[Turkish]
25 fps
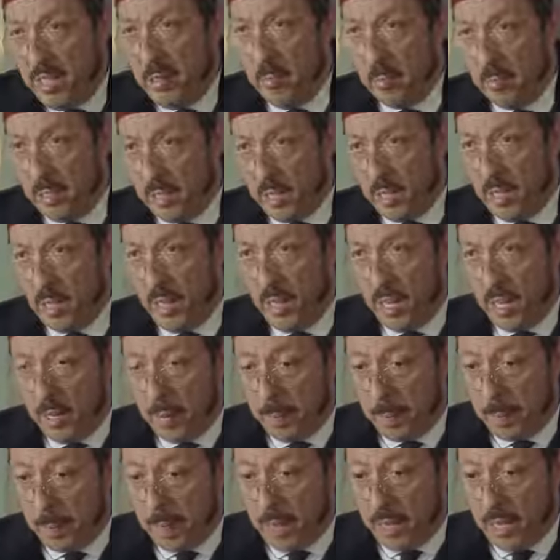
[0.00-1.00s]
derim ki
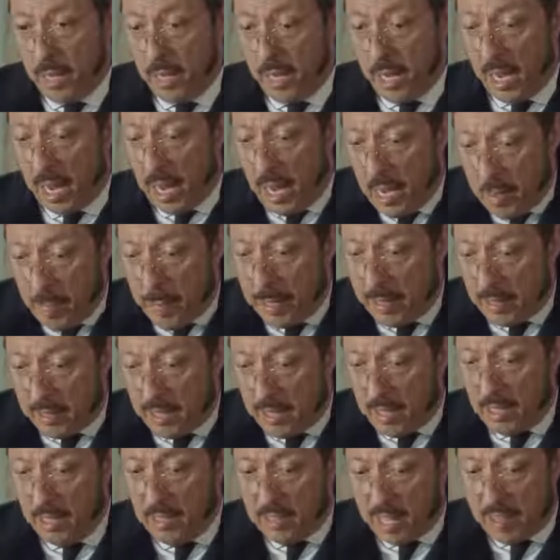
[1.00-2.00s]

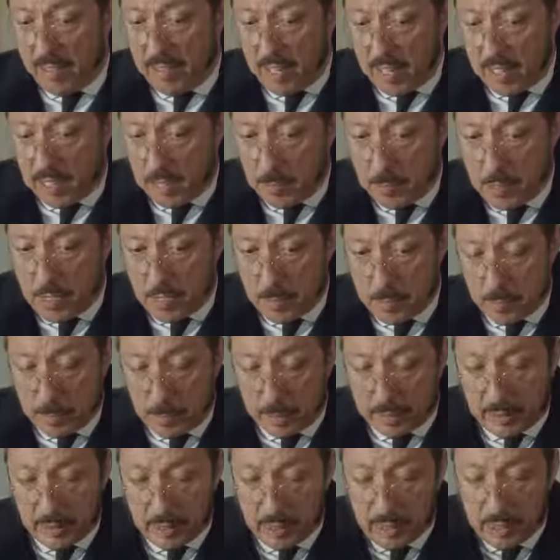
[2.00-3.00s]
elbette ki
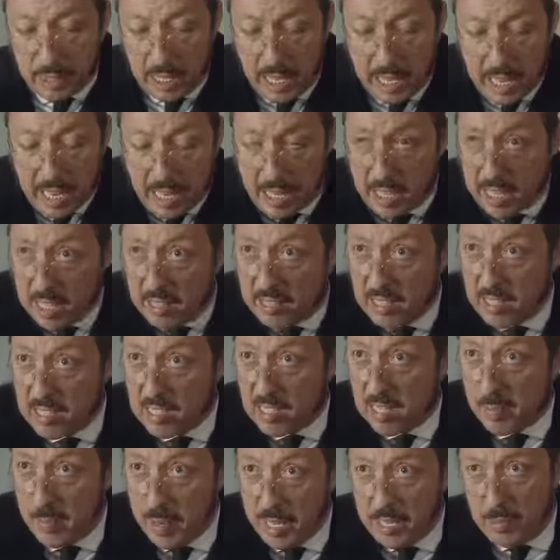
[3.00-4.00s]
devletimizi batının ellerine
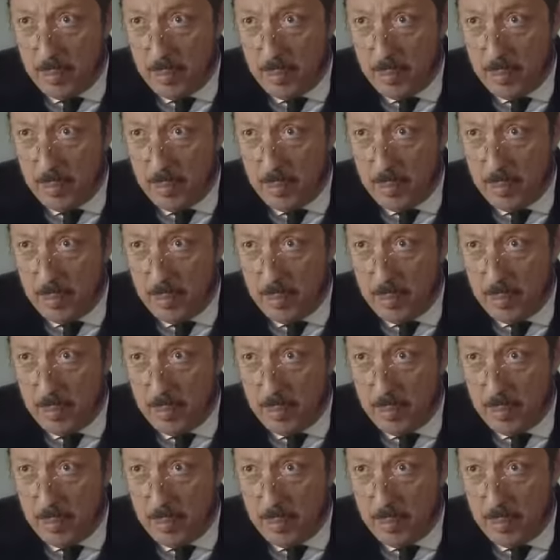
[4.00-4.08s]
teslim